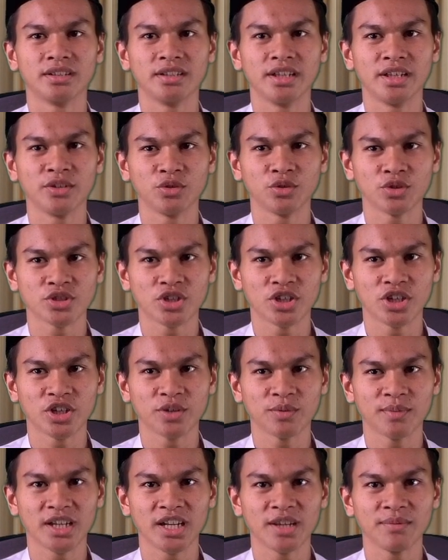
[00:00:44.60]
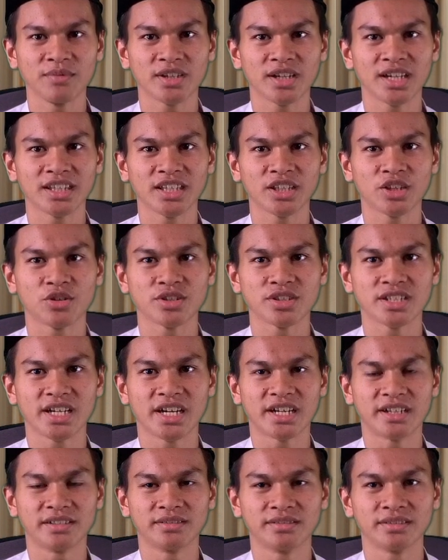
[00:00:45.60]
dan untuk salat malam dengan tidur
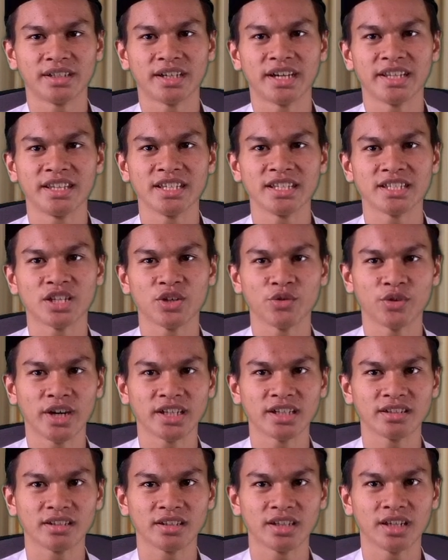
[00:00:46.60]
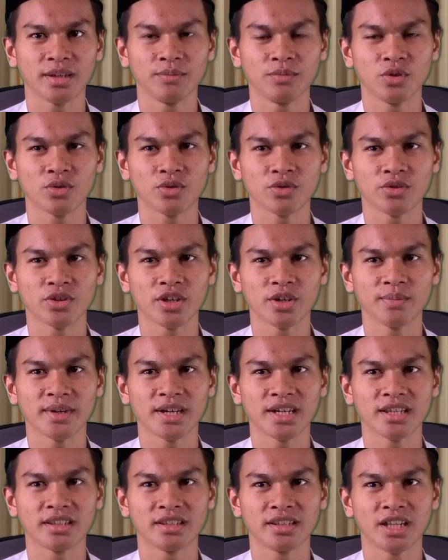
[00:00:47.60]
siang. Hadis riwayat Ibnu
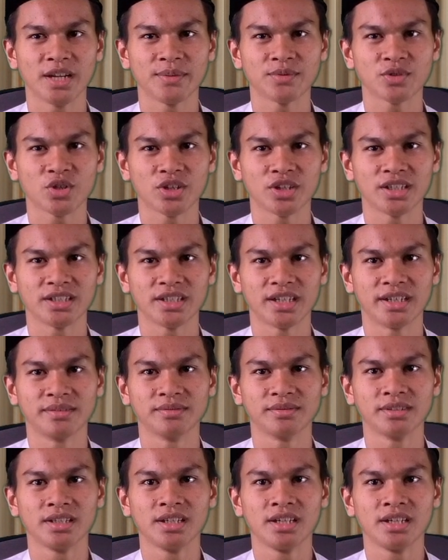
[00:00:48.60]
Khuzaimah dalam sahihnya.